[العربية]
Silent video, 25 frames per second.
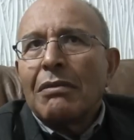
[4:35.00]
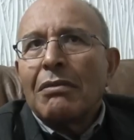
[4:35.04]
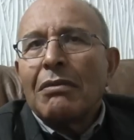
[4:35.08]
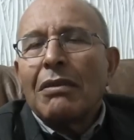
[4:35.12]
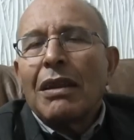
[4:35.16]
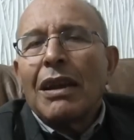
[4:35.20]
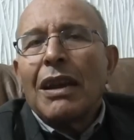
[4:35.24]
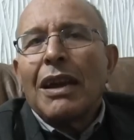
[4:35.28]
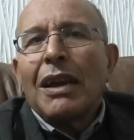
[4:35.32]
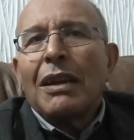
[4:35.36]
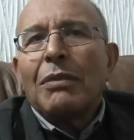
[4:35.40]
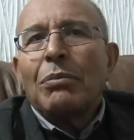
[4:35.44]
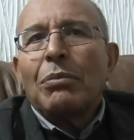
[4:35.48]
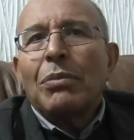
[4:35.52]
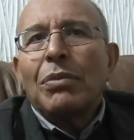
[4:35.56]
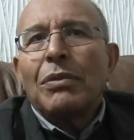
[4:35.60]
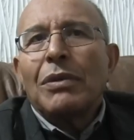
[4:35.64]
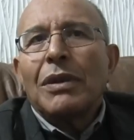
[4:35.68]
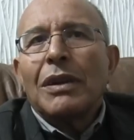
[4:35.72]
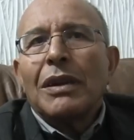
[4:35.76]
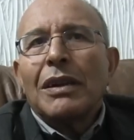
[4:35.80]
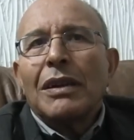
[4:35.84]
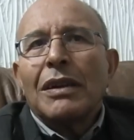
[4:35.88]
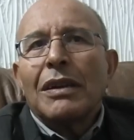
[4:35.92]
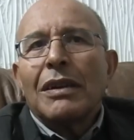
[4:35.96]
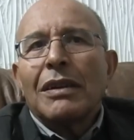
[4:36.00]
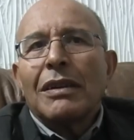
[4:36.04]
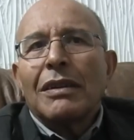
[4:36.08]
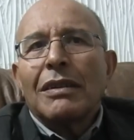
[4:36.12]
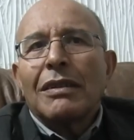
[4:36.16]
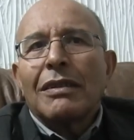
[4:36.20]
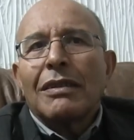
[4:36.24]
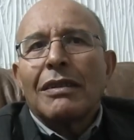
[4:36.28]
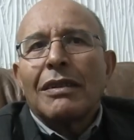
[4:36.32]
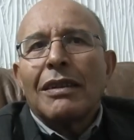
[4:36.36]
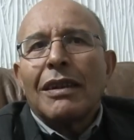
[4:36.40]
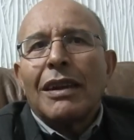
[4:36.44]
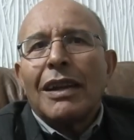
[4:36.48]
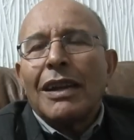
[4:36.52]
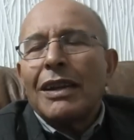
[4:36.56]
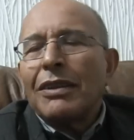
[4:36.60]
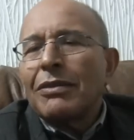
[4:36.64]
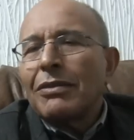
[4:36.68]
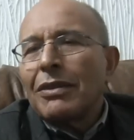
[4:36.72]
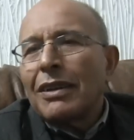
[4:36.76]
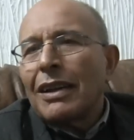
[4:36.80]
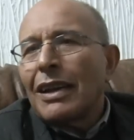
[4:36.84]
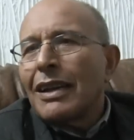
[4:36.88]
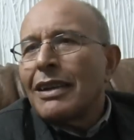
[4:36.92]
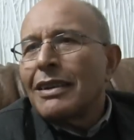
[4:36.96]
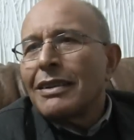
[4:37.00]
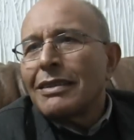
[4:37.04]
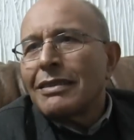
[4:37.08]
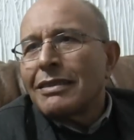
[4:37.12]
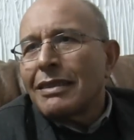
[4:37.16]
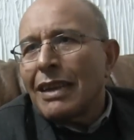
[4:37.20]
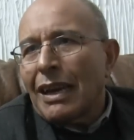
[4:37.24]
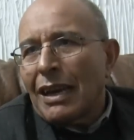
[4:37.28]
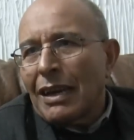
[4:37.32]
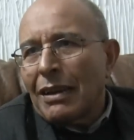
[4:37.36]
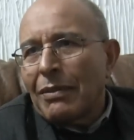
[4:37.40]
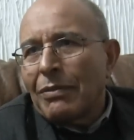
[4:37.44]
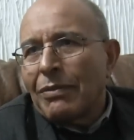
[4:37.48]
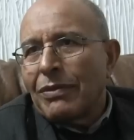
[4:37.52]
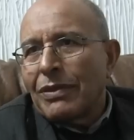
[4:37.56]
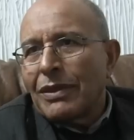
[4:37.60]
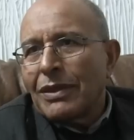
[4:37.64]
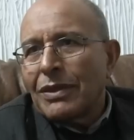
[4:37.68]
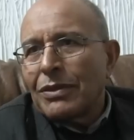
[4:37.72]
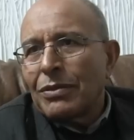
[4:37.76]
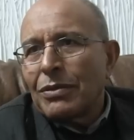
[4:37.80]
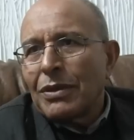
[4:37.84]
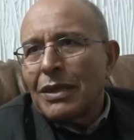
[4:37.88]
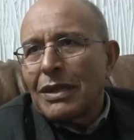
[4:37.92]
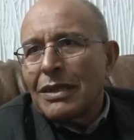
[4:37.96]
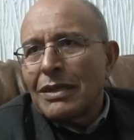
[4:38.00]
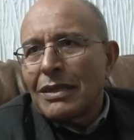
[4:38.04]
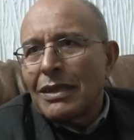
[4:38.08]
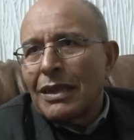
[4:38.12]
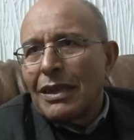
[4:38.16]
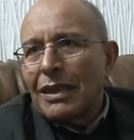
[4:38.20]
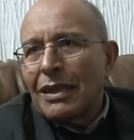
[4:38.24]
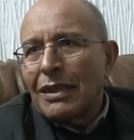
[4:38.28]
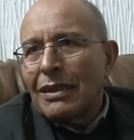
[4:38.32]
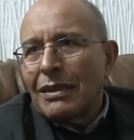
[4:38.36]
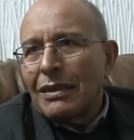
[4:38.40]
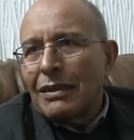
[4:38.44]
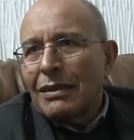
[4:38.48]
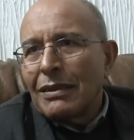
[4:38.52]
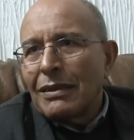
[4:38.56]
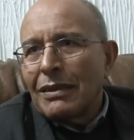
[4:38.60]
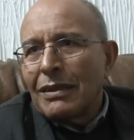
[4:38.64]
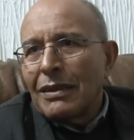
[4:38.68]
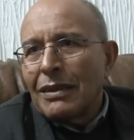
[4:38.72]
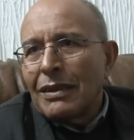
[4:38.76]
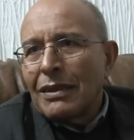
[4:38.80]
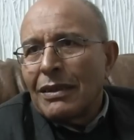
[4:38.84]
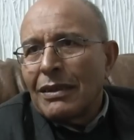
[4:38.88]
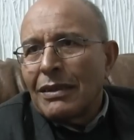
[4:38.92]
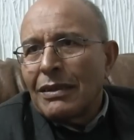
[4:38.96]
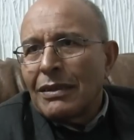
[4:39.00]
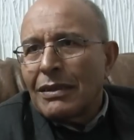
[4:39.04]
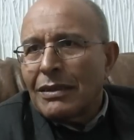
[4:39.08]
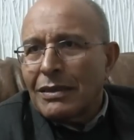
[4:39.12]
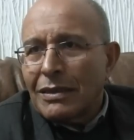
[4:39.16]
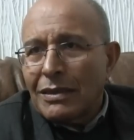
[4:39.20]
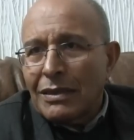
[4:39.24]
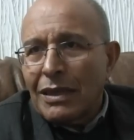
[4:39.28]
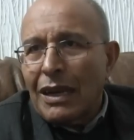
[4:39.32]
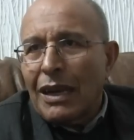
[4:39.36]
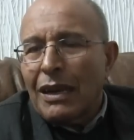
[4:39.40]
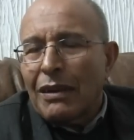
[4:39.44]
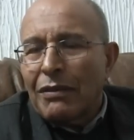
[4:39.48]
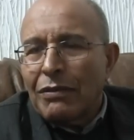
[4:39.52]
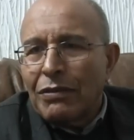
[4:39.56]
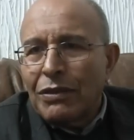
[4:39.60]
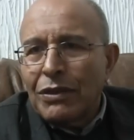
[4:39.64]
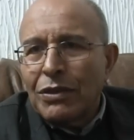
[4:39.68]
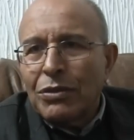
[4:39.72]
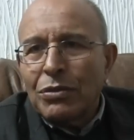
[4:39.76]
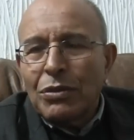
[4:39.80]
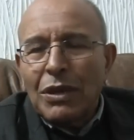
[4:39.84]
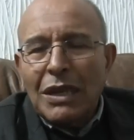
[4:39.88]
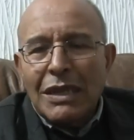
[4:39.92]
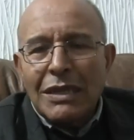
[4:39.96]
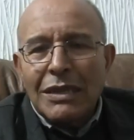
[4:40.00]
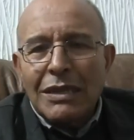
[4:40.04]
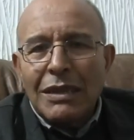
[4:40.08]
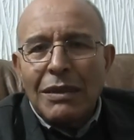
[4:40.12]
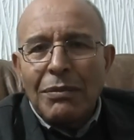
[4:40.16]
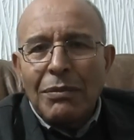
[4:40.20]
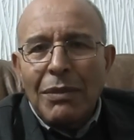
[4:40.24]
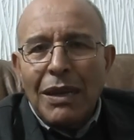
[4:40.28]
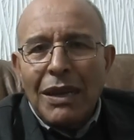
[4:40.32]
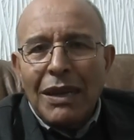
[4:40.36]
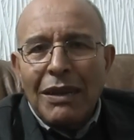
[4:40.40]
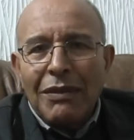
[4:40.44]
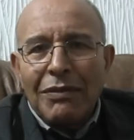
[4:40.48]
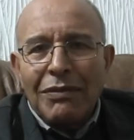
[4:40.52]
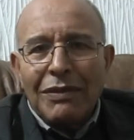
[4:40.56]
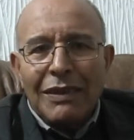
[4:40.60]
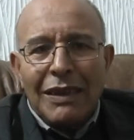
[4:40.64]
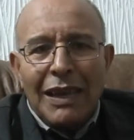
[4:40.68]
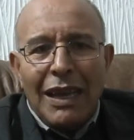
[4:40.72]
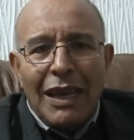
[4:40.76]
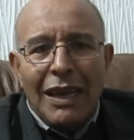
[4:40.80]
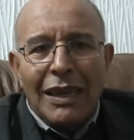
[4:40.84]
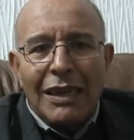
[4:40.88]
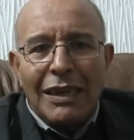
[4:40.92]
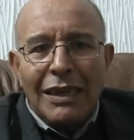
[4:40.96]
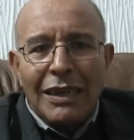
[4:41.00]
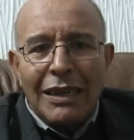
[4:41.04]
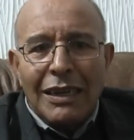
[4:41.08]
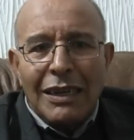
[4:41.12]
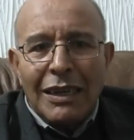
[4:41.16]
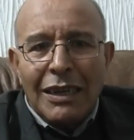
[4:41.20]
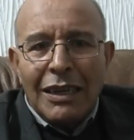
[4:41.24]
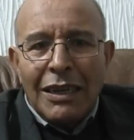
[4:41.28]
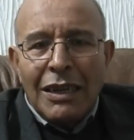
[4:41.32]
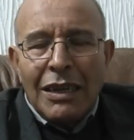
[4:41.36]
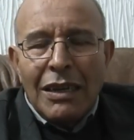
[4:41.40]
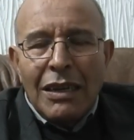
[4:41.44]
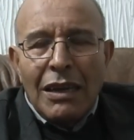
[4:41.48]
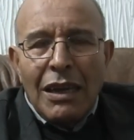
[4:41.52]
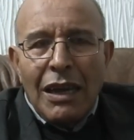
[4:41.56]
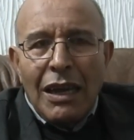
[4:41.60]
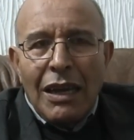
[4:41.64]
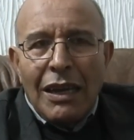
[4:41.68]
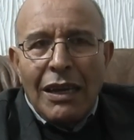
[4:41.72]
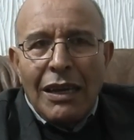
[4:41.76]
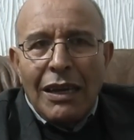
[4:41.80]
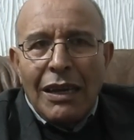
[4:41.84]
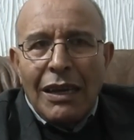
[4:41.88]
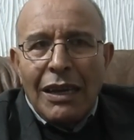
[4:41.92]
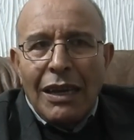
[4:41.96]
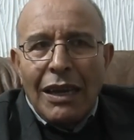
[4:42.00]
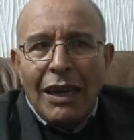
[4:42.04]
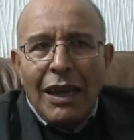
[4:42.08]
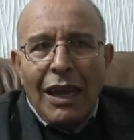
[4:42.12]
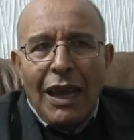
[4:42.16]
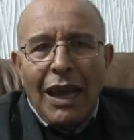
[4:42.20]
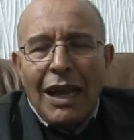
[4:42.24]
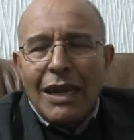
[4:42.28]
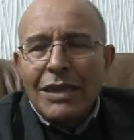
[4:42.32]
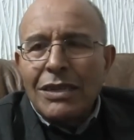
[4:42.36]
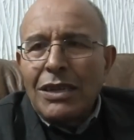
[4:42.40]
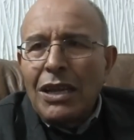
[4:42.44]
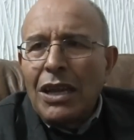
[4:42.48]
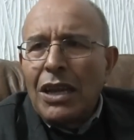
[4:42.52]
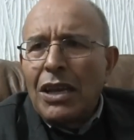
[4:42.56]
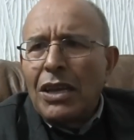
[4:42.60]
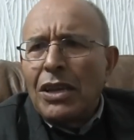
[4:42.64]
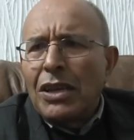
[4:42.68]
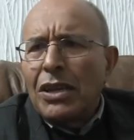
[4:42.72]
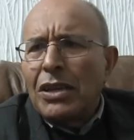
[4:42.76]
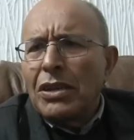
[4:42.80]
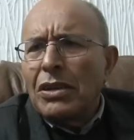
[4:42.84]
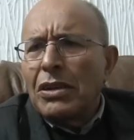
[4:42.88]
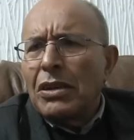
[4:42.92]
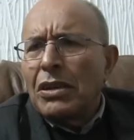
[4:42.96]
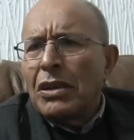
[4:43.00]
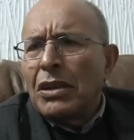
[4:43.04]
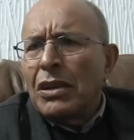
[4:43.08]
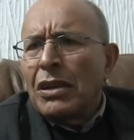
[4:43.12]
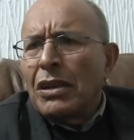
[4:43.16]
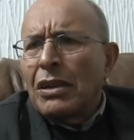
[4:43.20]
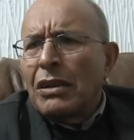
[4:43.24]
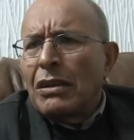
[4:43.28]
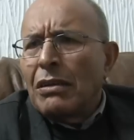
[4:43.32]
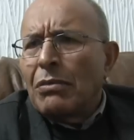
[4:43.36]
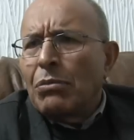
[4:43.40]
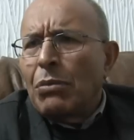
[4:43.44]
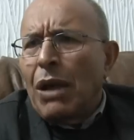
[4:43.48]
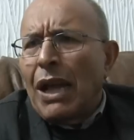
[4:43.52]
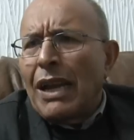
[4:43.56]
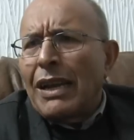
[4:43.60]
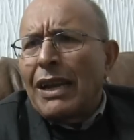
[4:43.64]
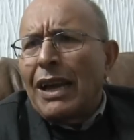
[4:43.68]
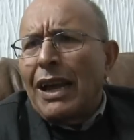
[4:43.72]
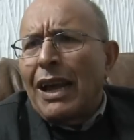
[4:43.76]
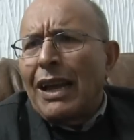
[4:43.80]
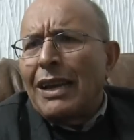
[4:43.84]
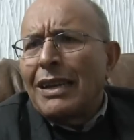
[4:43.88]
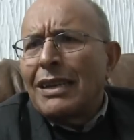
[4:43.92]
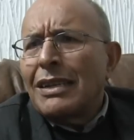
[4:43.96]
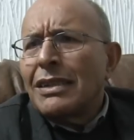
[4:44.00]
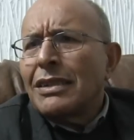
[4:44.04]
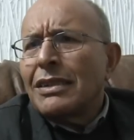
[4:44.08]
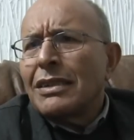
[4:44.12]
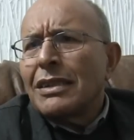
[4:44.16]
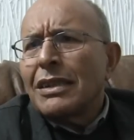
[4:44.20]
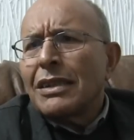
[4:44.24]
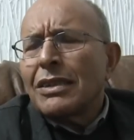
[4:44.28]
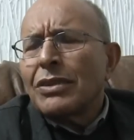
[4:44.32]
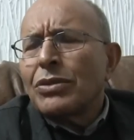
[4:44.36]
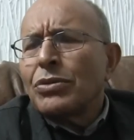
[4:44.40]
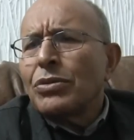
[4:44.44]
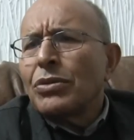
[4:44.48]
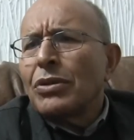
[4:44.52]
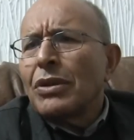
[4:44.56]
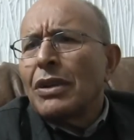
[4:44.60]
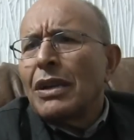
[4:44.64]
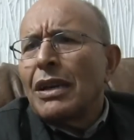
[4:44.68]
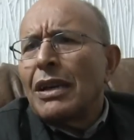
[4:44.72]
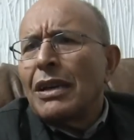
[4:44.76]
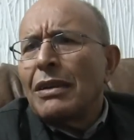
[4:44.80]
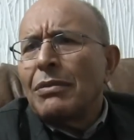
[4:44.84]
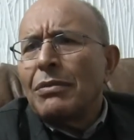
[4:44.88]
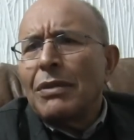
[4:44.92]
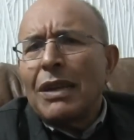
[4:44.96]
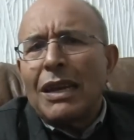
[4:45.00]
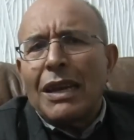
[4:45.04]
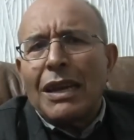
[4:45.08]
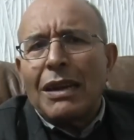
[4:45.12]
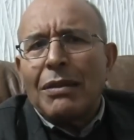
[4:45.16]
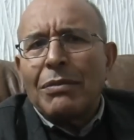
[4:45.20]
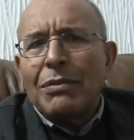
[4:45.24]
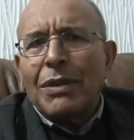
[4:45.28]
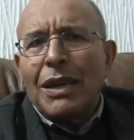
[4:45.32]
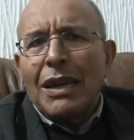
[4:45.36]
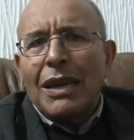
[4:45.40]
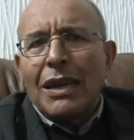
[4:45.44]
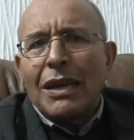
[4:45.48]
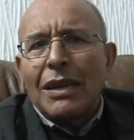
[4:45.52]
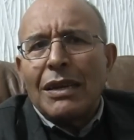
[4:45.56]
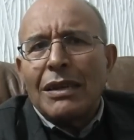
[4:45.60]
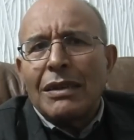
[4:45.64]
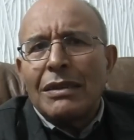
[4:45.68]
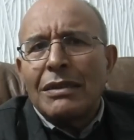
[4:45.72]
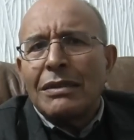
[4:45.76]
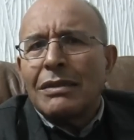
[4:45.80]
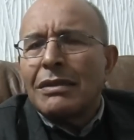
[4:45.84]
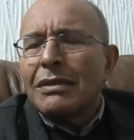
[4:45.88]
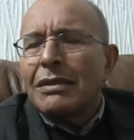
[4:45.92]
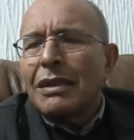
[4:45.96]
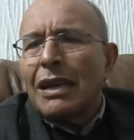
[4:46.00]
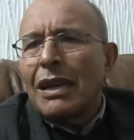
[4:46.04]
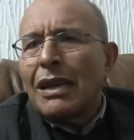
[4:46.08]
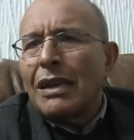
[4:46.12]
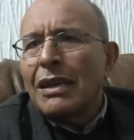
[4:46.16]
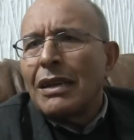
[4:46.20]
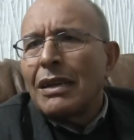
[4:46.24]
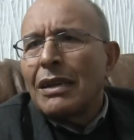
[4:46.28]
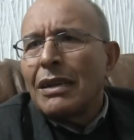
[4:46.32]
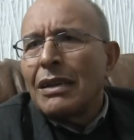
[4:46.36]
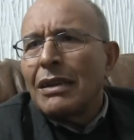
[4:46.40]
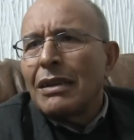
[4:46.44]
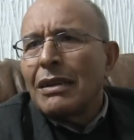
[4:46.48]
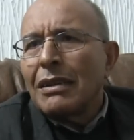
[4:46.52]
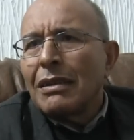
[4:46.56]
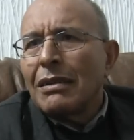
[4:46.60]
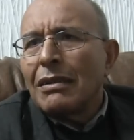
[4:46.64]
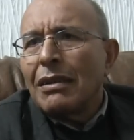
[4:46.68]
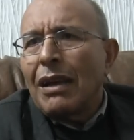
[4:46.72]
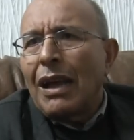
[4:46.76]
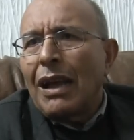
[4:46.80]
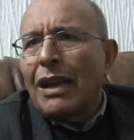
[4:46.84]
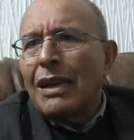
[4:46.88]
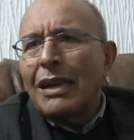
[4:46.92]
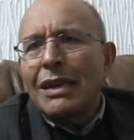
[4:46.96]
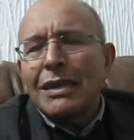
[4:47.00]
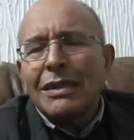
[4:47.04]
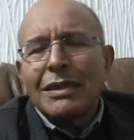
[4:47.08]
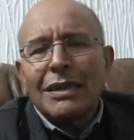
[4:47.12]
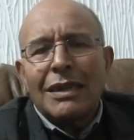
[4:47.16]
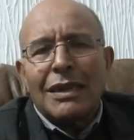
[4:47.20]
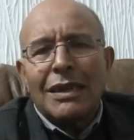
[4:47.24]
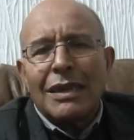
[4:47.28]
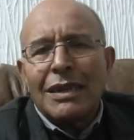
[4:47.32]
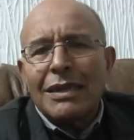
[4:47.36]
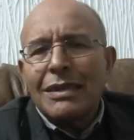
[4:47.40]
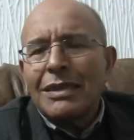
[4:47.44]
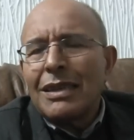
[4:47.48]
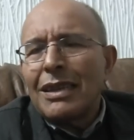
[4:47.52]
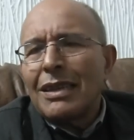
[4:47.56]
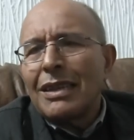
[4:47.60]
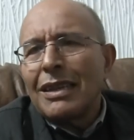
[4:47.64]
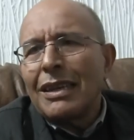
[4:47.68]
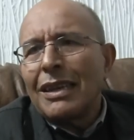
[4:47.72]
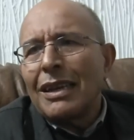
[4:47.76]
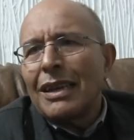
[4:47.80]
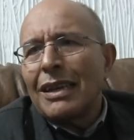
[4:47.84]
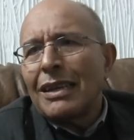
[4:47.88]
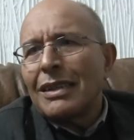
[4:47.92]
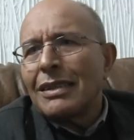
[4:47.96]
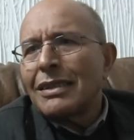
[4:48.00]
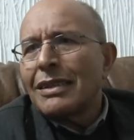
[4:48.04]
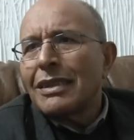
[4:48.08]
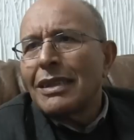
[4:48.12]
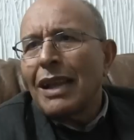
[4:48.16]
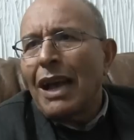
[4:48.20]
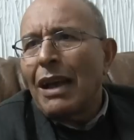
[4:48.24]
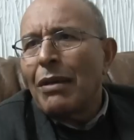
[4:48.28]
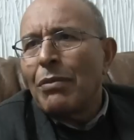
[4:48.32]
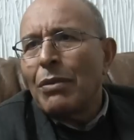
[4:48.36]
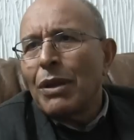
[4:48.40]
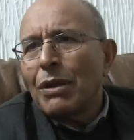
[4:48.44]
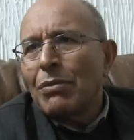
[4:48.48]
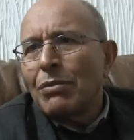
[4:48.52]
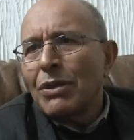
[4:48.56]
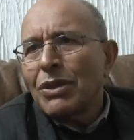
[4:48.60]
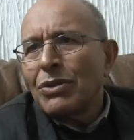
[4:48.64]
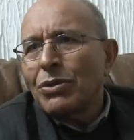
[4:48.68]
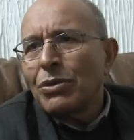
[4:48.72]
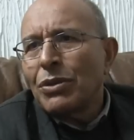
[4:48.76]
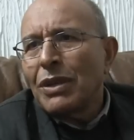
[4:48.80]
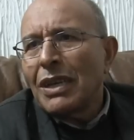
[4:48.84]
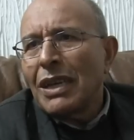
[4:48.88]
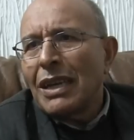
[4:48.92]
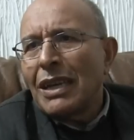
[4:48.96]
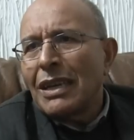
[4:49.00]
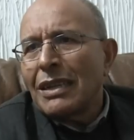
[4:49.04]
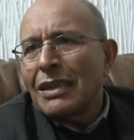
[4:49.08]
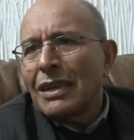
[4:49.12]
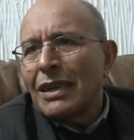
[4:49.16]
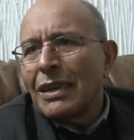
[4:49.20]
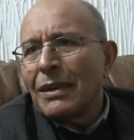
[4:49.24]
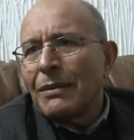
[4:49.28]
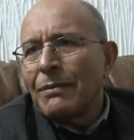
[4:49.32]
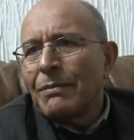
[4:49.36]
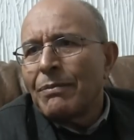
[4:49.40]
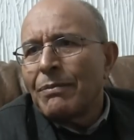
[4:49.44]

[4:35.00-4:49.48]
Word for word: والله ب... آه، انا والله نستغرب في التوانسه استغرب في التوانسه معناها في هال الحاجه معناها علاش يا رسول الله معناها ما انسان علاش الناس هذه لا تتحمل مسؤولياتها